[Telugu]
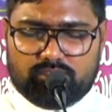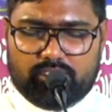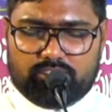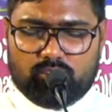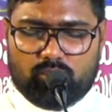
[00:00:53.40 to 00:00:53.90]

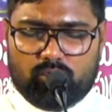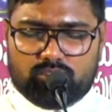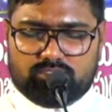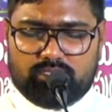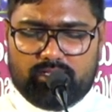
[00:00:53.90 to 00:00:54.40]
ఇదిగో
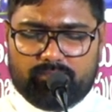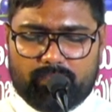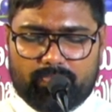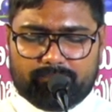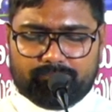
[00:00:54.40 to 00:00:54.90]
రోజున
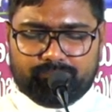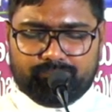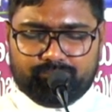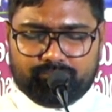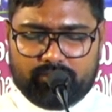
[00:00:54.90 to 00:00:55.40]

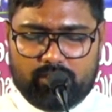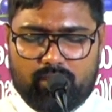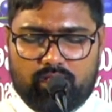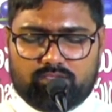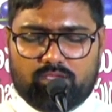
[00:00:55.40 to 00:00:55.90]
నీ
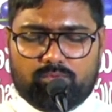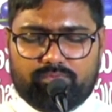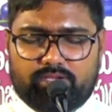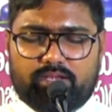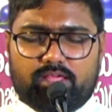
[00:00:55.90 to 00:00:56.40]
వాక్యము
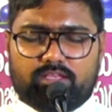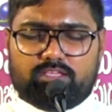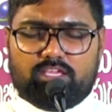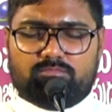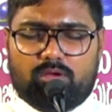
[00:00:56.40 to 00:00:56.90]

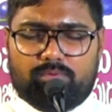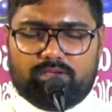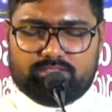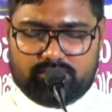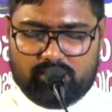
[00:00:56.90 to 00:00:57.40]
వినడానికి
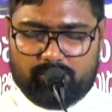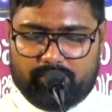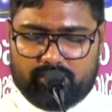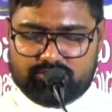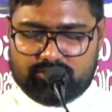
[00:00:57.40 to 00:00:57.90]
మమ్మల్ని
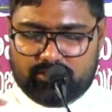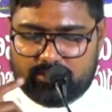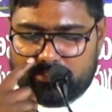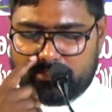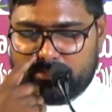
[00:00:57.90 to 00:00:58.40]
సిద్ధపరచి
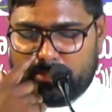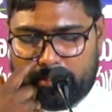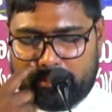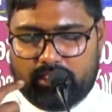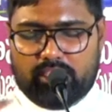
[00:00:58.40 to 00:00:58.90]

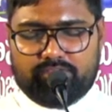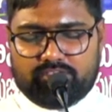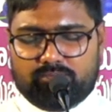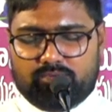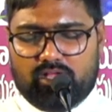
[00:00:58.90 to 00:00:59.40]
ఈ
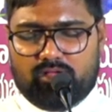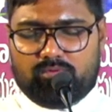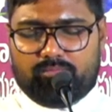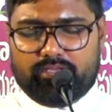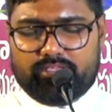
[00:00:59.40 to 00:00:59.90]
విధముగా
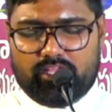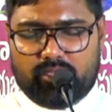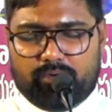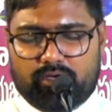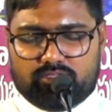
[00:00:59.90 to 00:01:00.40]
మమ్మల్ని
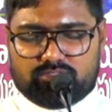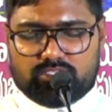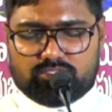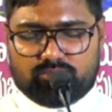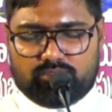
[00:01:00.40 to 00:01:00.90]
ఏర్పాటు
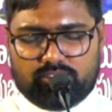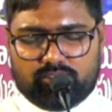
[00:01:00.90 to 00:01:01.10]
చేసుకున్నందుకు